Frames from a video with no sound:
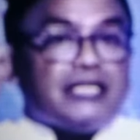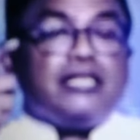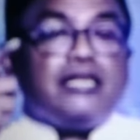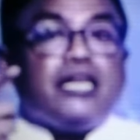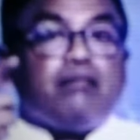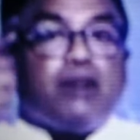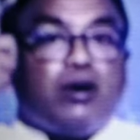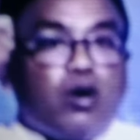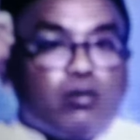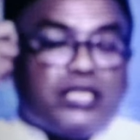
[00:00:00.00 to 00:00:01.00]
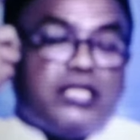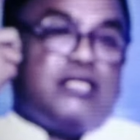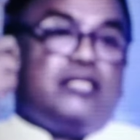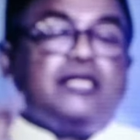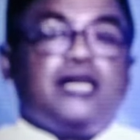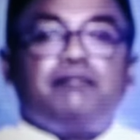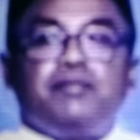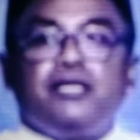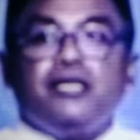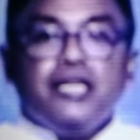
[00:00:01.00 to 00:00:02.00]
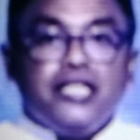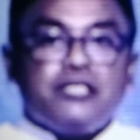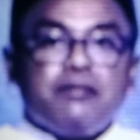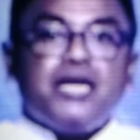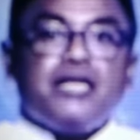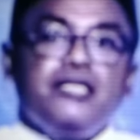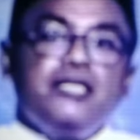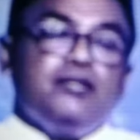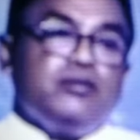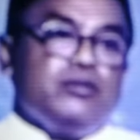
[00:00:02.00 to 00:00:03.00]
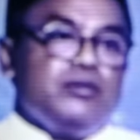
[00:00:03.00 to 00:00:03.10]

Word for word: artinya dengan menghormati kanjeng Nabi kita sepakat itu